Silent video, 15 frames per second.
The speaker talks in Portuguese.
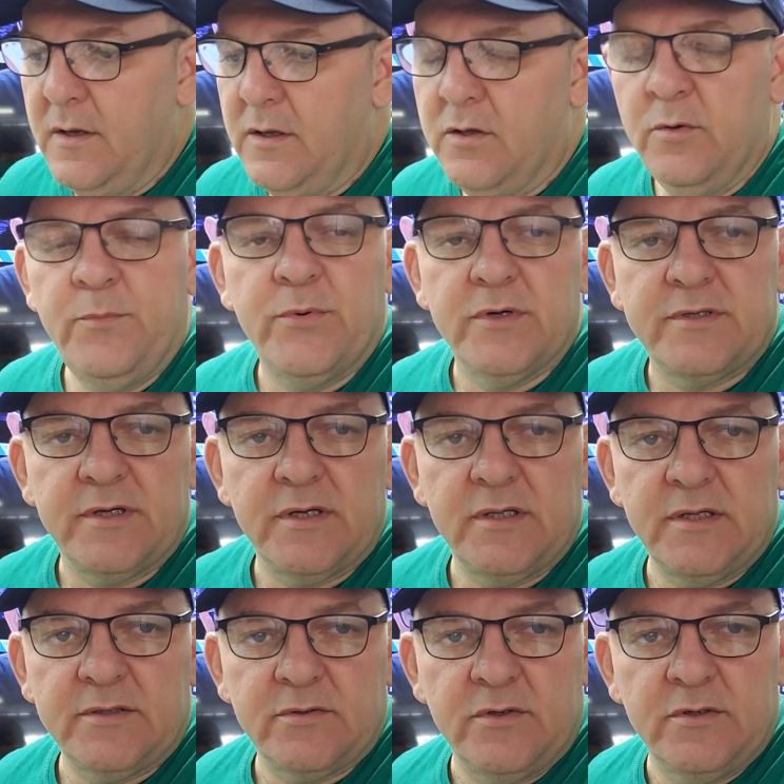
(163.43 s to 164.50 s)
E um porteiro
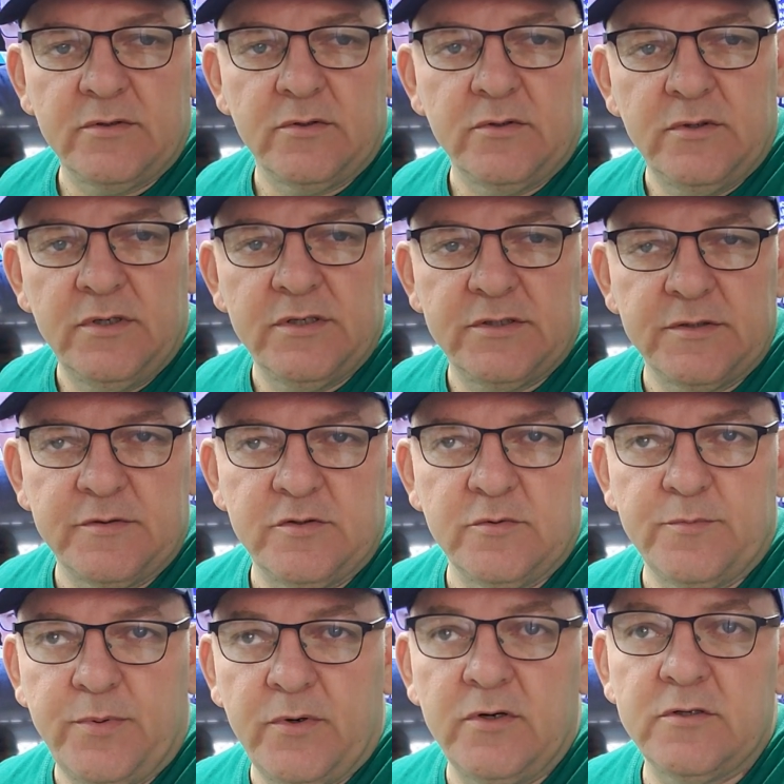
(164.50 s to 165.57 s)
eletrônico hoje, de um
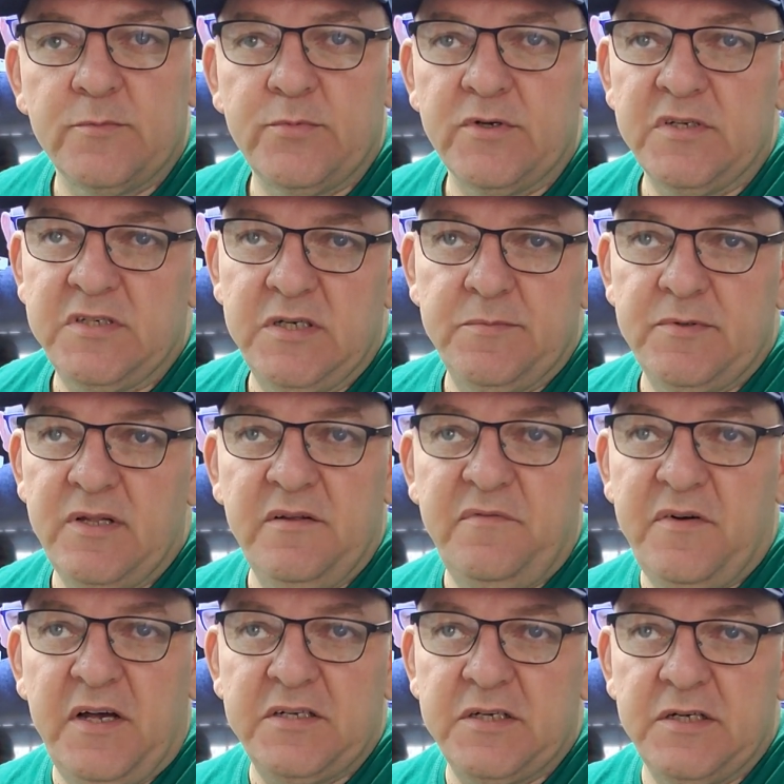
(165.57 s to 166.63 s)
ponto, por exemplo, está é na
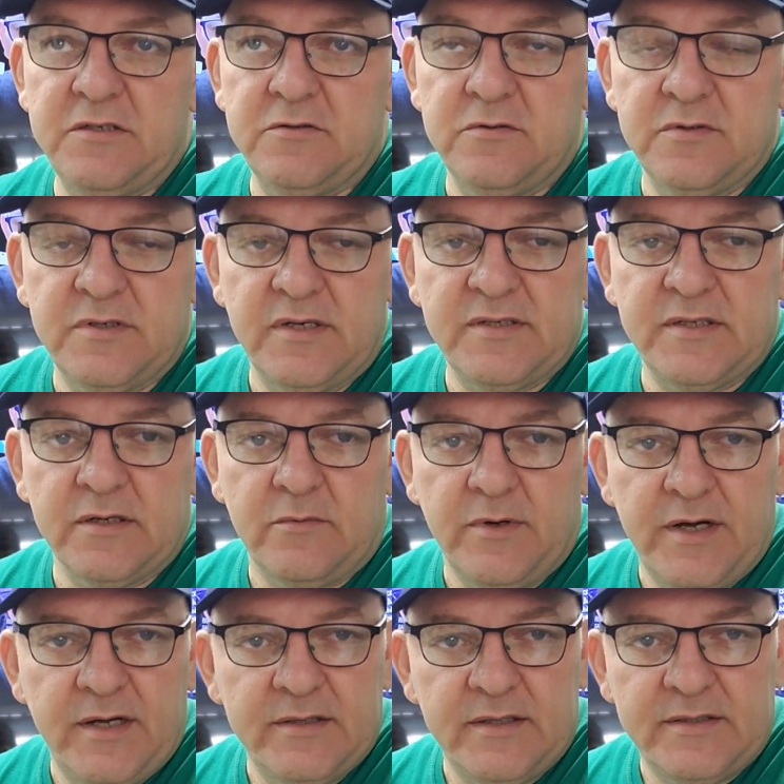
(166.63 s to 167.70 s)
faixa aí de
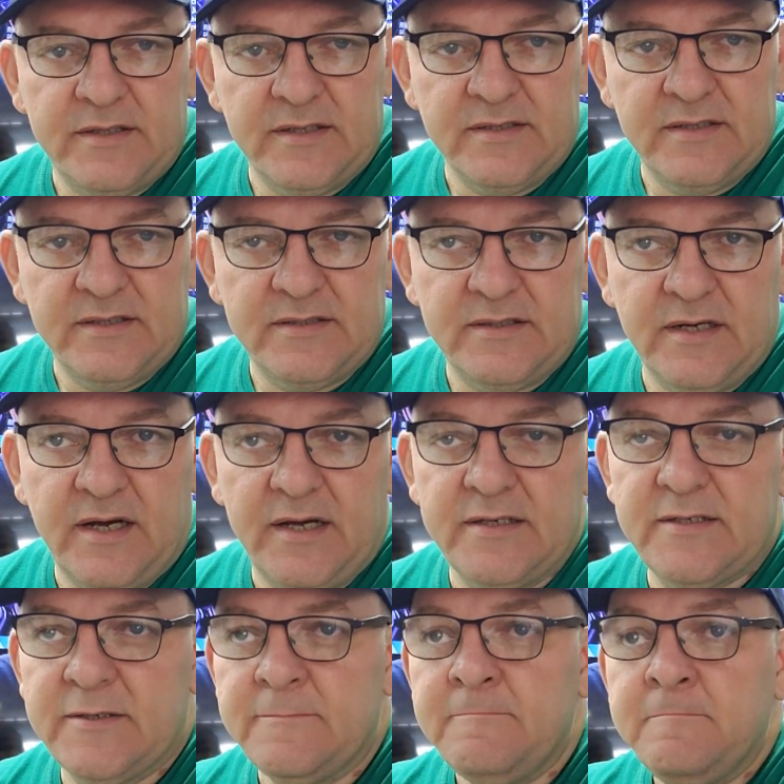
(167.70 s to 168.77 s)
250 a 300
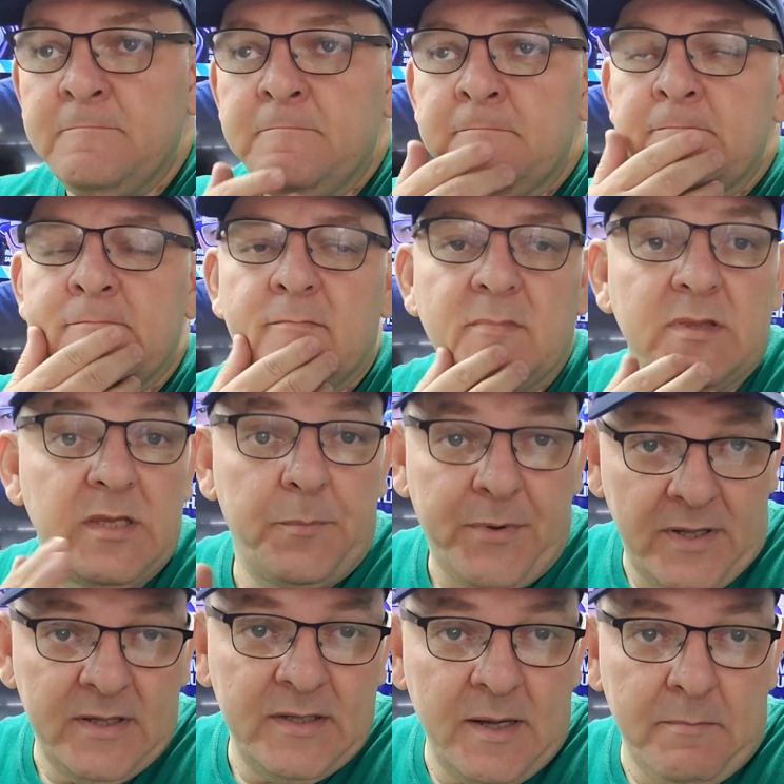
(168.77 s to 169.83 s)
reais,
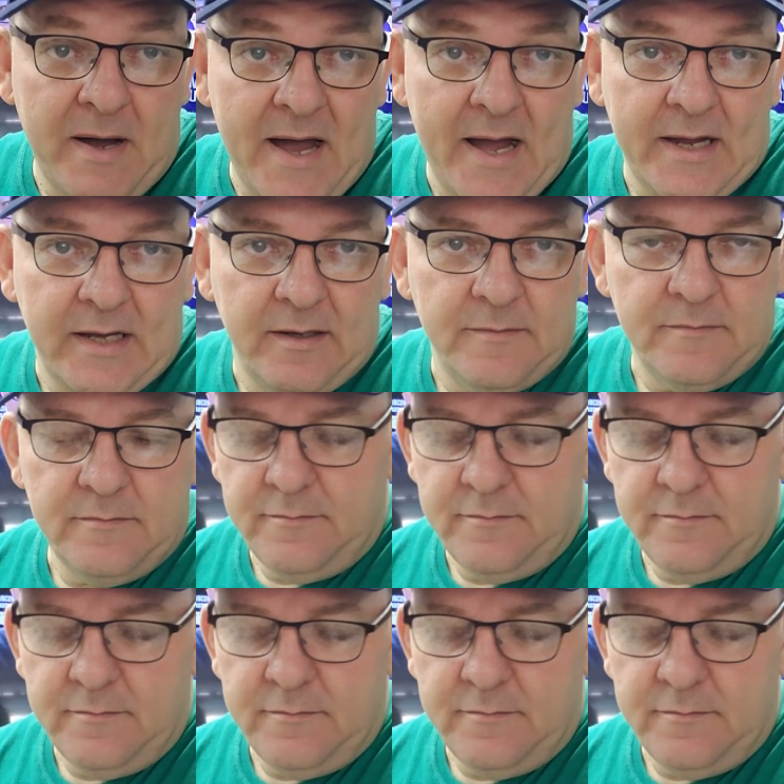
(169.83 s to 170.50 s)
dependendo da marca.